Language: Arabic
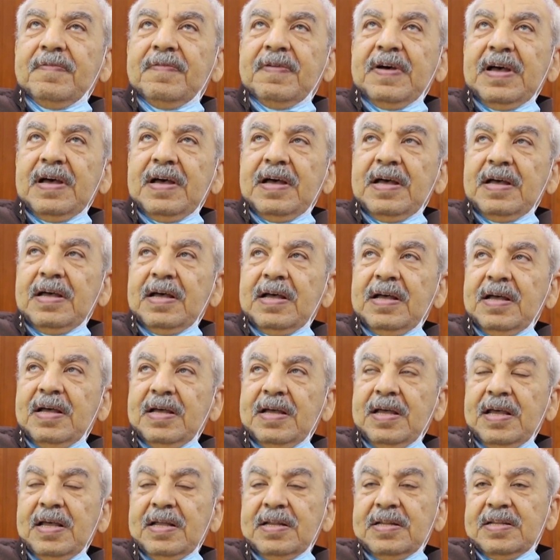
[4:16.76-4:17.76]

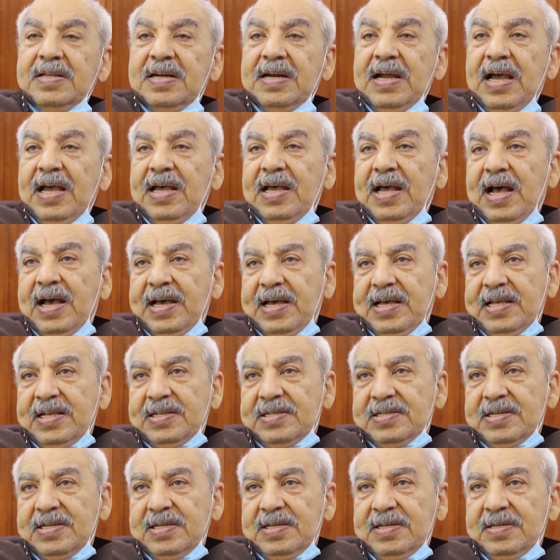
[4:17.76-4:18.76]
فدراعي
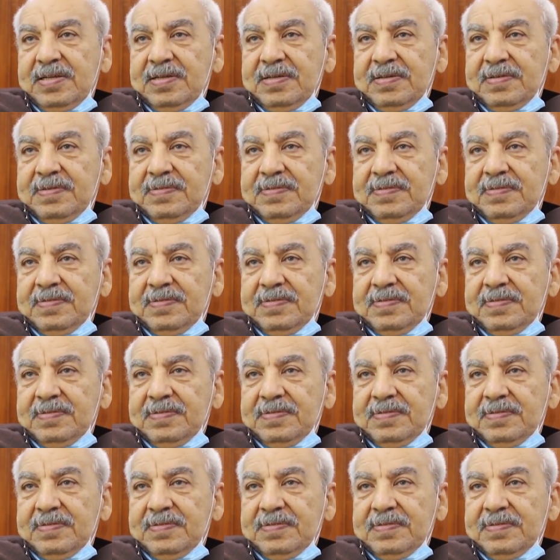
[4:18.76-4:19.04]
عجزني